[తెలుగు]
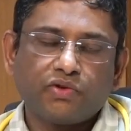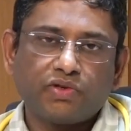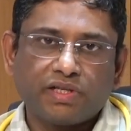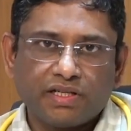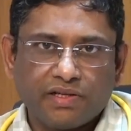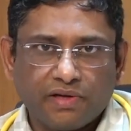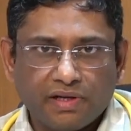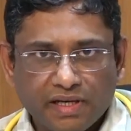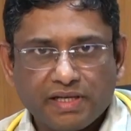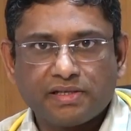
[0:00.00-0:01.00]
స్టోన్స్ వచ్చే
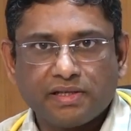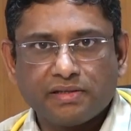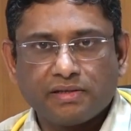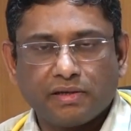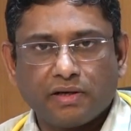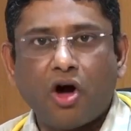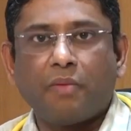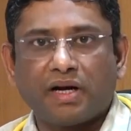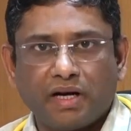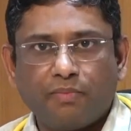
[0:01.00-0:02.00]
రీజన్స్
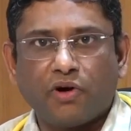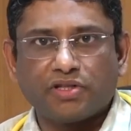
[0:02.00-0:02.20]
కామన్గా